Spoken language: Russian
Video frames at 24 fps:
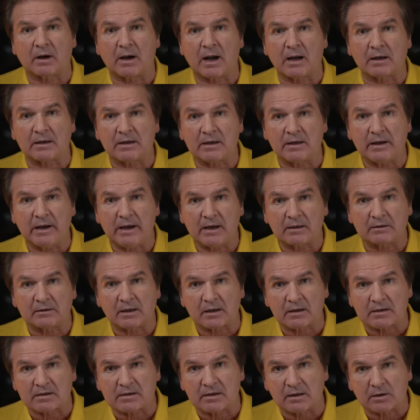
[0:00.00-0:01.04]
как
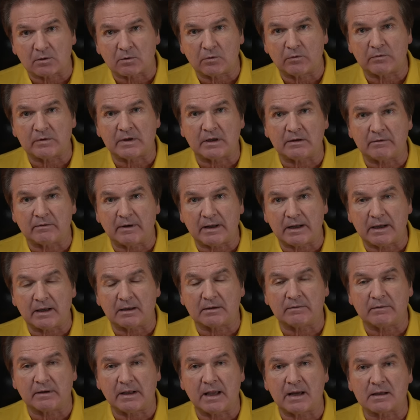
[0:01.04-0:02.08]
директор ЦРУ в январе
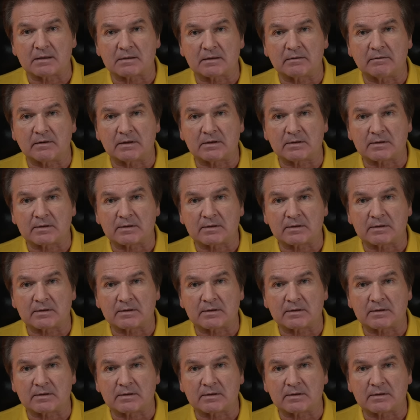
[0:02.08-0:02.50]
12